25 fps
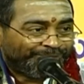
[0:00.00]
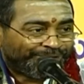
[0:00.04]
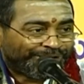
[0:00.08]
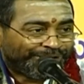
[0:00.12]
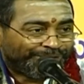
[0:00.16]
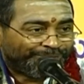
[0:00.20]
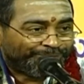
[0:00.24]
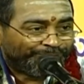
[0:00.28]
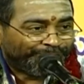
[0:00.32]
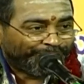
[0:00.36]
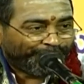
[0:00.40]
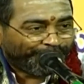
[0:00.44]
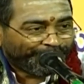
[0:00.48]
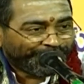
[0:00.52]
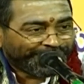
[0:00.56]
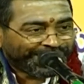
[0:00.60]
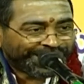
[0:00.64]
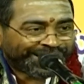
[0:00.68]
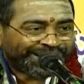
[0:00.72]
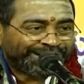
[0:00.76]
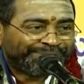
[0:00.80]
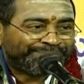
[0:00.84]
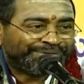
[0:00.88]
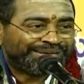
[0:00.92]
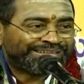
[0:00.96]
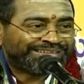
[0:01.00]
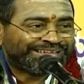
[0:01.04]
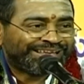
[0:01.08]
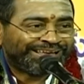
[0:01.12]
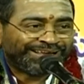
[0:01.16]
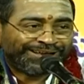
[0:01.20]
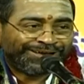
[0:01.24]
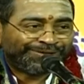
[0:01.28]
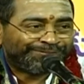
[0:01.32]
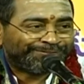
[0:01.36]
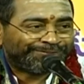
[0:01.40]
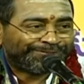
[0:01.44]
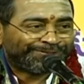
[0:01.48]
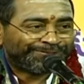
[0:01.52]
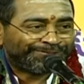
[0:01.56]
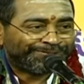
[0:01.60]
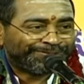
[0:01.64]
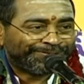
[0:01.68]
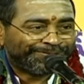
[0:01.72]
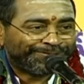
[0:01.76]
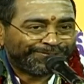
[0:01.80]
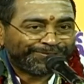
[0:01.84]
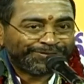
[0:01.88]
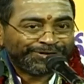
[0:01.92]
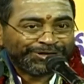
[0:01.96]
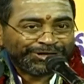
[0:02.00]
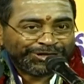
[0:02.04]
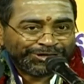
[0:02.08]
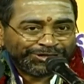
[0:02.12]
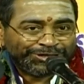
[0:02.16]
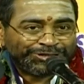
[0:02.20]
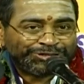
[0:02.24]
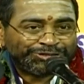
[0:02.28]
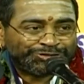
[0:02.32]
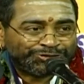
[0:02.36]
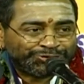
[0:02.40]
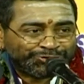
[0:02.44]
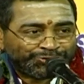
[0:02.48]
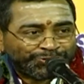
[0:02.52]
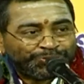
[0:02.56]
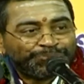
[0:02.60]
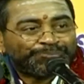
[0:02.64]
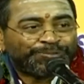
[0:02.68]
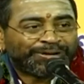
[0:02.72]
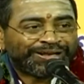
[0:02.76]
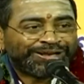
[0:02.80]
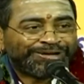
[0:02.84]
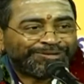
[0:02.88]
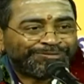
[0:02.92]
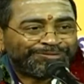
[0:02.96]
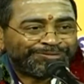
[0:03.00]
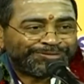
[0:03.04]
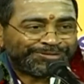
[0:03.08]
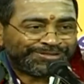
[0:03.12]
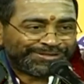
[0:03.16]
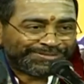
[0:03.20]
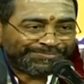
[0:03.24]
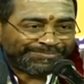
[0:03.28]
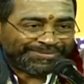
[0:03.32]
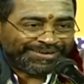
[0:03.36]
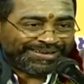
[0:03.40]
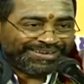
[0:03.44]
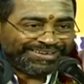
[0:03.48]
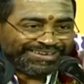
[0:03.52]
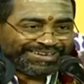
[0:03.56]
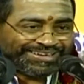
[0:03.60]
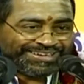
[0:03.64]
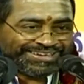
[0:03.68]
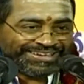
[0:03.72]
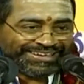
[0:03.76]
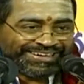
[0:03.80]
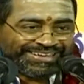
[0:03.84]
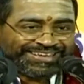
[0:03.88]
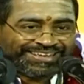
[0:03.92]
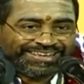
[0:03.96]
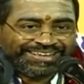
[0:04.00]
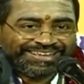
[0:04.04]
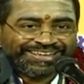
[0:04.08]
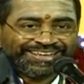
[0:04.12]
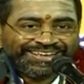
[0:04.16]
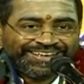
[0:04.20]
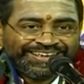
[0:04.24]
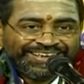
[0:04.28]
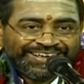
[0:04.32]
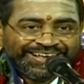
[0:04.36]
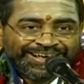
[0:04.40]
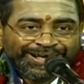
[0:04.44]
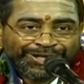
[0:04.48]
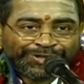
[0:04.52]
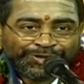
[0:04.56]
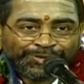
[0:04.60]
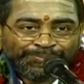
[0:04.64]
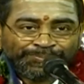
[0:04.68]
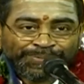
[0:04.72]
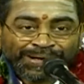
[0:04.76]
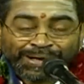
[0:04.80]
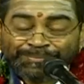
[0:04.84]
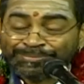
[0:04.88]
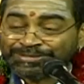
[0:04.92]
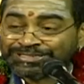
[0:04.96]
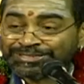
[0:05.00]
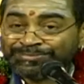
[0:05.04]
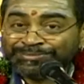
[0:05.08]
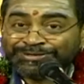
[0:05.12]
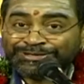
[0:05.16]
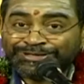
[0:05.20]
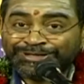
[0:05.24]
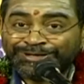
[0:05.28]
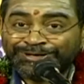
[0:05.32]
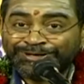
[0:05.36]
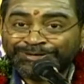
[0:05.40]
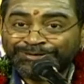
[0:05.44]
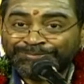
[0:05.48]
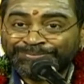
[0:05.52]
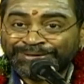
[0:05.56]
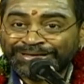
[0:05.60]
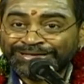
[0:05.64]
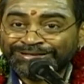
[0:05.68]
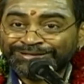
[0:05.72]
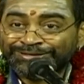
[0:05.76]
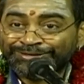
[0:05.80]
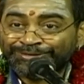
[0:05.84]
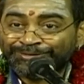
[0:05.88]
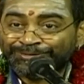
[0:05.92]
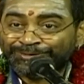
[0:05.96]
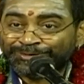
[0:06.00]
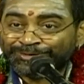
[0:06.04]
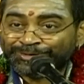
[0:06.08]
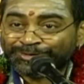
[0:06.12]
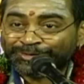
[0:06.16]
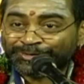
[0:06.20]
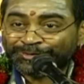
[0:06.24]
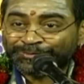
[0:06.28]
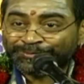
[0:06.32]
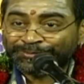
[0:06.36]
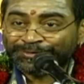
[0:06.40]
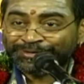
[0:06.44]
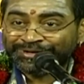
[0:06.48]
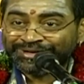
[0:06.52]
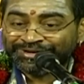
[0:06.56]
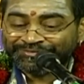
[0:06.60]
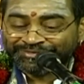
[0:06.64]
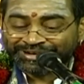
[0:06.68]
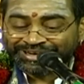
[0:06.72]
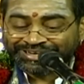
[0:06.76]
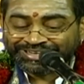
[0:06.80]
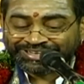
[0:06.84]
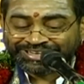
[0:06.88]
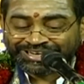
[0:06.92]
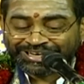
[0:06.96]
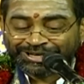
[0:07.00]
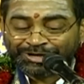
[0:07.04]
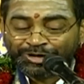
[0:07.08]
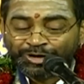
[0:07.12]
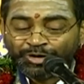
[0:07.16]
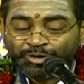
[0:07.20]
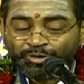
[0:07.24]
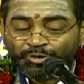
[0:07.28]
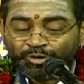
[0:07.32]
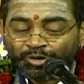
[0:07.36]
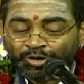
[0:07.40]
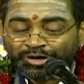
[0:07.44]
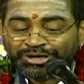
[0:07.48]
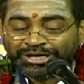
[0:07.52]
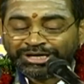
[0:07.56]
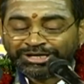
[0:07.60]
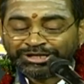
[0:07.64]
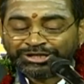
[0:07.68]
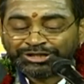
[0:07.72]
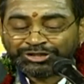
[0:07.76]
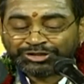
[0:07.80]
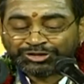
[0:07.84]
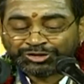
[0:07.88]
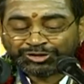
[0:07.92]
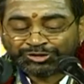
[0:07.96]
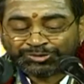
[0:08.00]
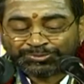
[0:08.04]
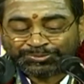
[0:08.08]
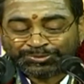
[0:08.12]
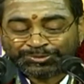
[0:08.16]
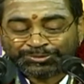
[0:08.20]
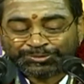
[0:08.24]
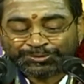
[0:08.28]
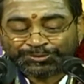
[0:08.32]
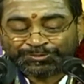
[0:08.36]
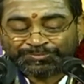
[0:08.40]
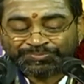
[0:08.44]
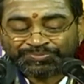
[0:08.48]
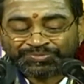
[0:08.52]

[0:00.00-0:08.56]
ఒక ఓడ కనబడితే ఎలా ఉంటుందో నీ చూపు అలా ఉంటుందమ్మా అన్నాడు ఇక్కడ అందుకు పాప సముద్రంలో భయంతో కొట్టుకుపోయేవాడికి ఓడ నీ చూపు